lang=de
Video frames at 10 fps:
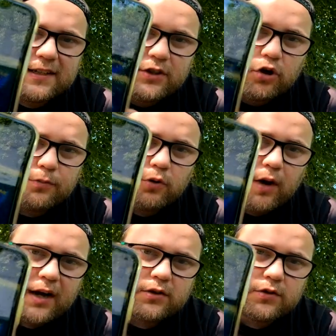die
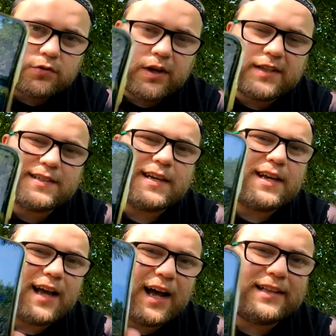Krypto Arctos Raids
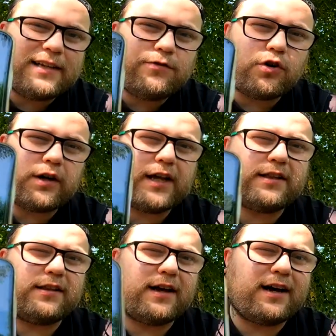an den
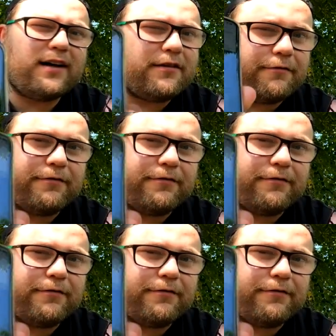Wochenenden da.